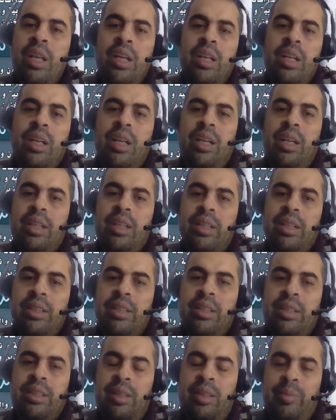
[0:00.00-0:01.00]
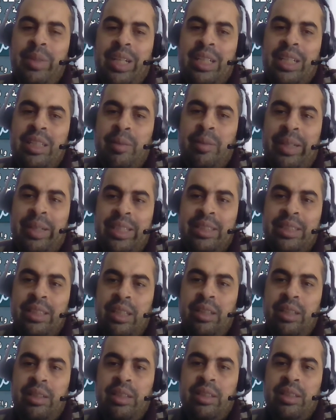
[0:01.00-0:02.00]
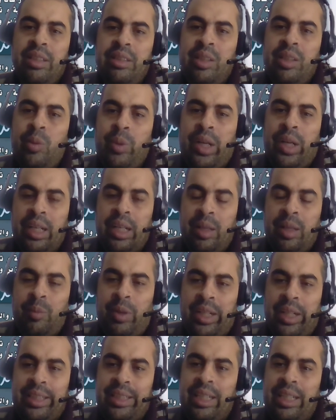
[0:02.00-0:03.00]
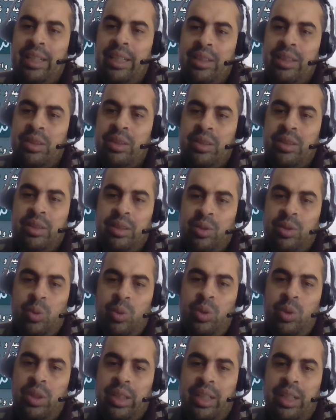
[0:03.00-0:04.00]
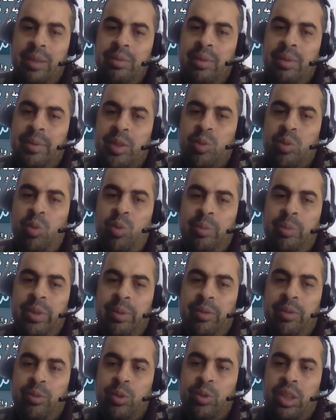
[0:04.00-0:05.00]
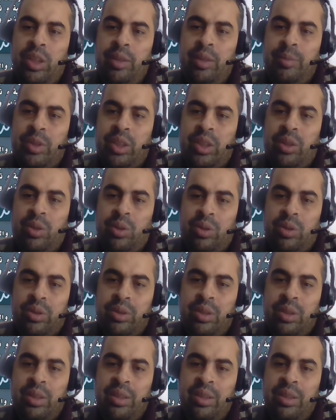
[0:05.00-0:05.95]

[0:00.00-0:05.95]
آه، تعمل خدمات زي ان انت تطور حاجة معينة كل الكلام ده مسموح بيه مفيهوش اي مشاكل خالص